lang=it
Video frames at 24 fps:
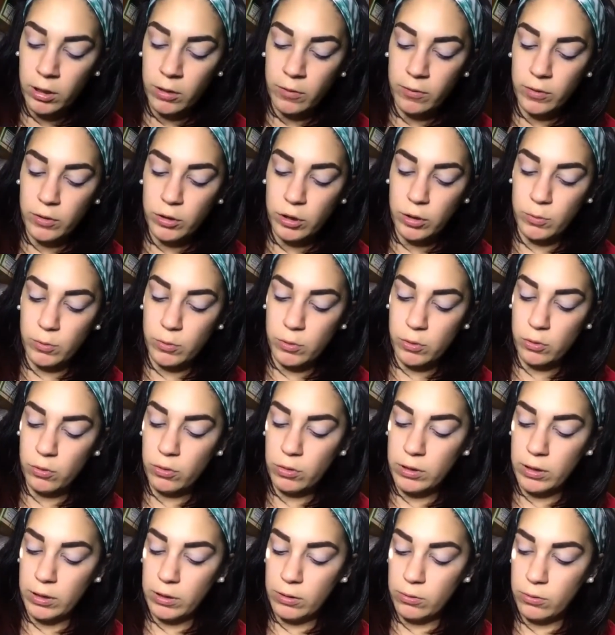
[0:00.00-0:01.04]
facciamo
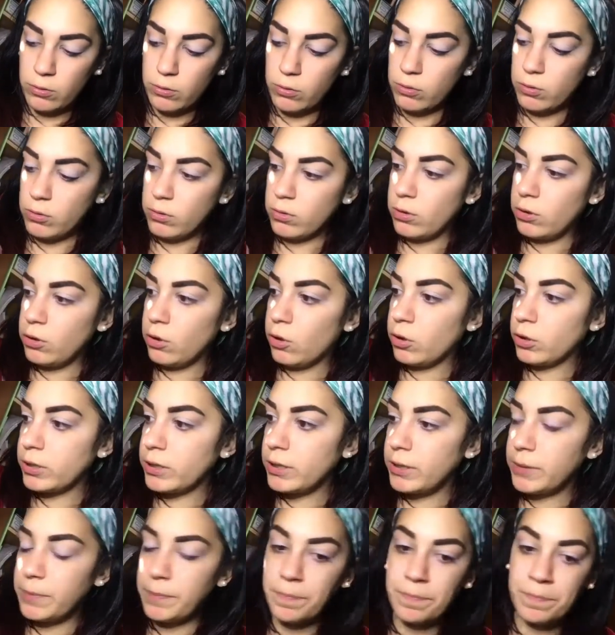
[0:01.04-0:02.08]
soltanto gli
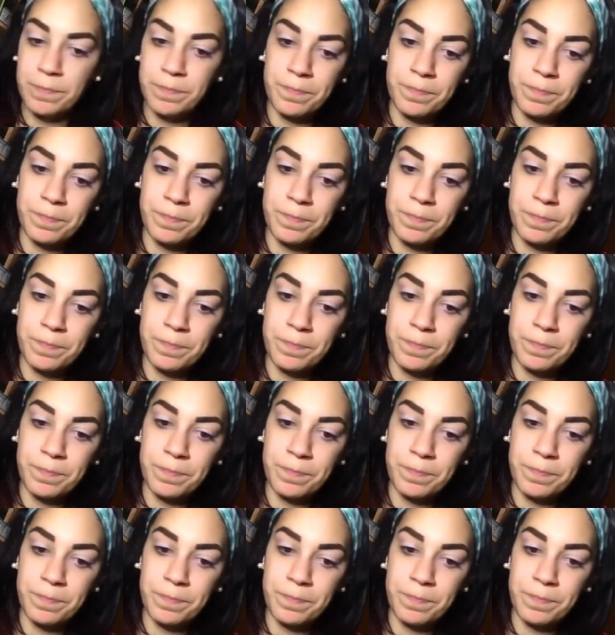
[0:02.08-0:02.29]
occhi